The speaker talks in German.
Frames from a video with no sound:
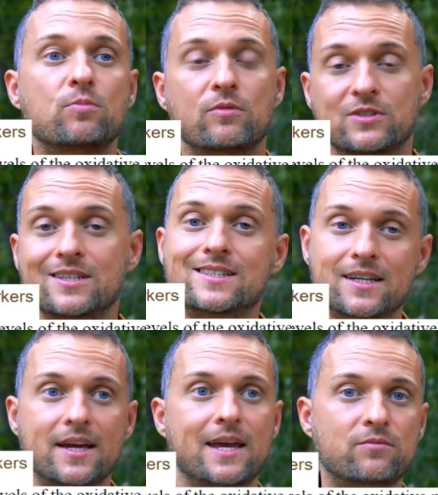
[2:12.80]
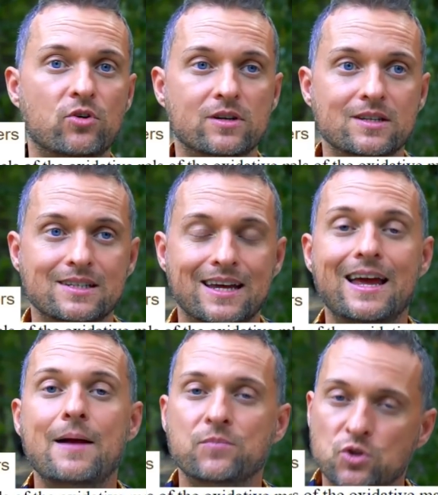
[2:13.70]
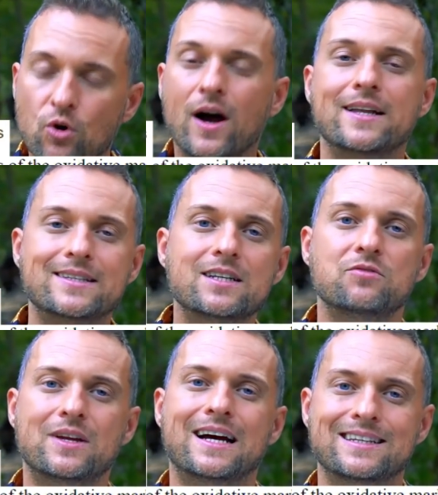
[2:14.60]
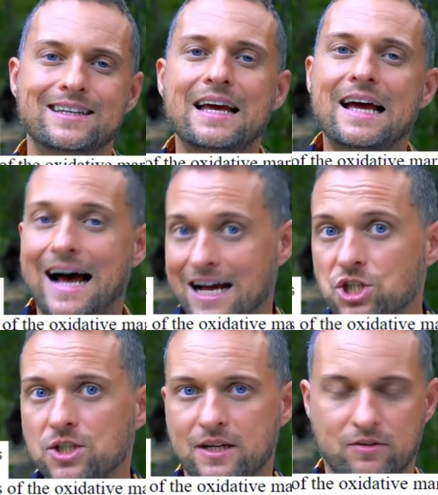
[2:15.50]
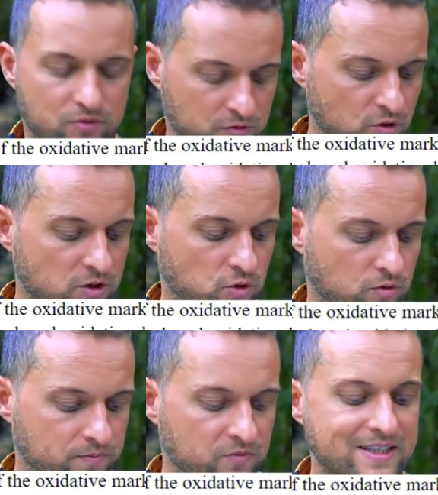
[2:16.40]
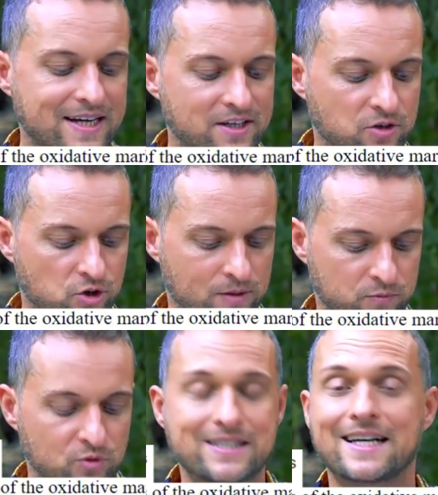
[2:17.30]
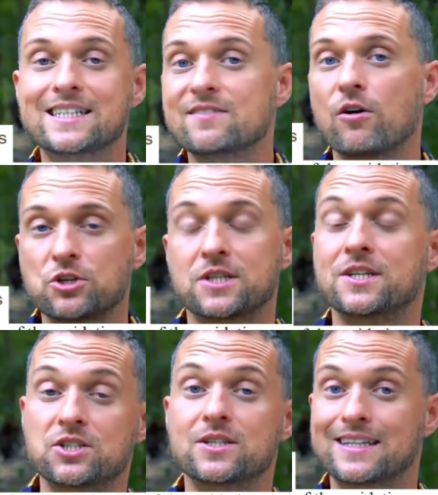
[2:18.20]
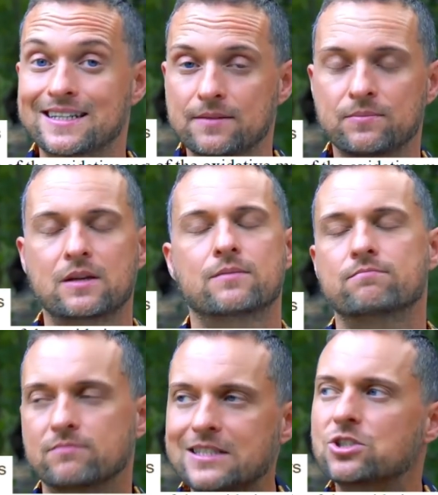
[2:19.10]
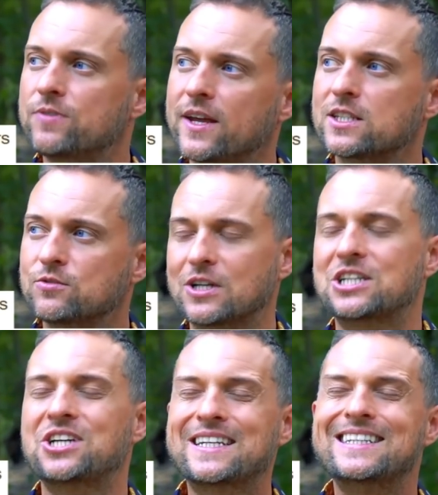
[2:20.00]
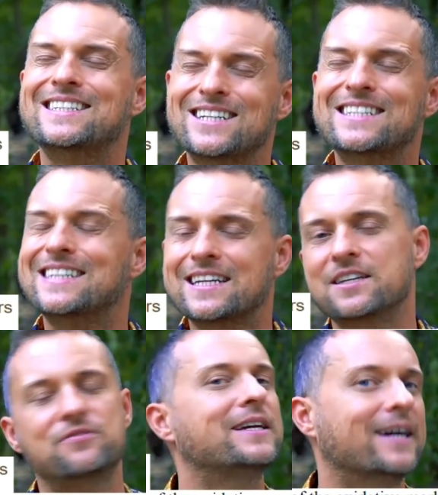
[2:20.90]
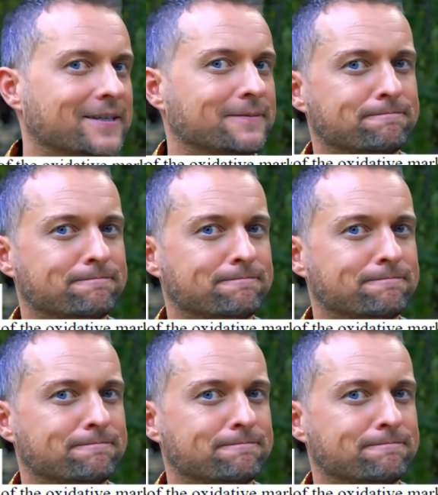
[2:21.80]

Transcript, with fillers: Gruppe, wo Cystin gegeben worden ist, doch einen signifikanten Anstieg von Glutathion verzeichnen können. Und das Ganze war auch statistisch, das ist ein schwieriges Wort, statistisch signifikant.